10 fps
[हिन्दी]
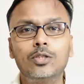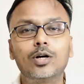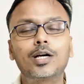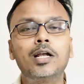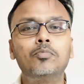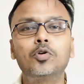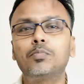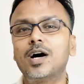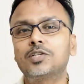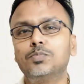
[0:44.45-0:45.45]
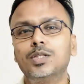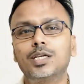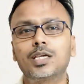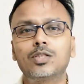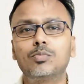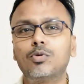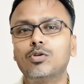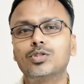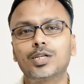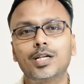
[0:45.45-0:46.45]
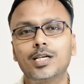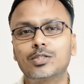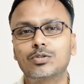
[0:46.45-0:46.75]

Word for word: तो अगर हम लोग पास्ट में देखें तो बहुत सारा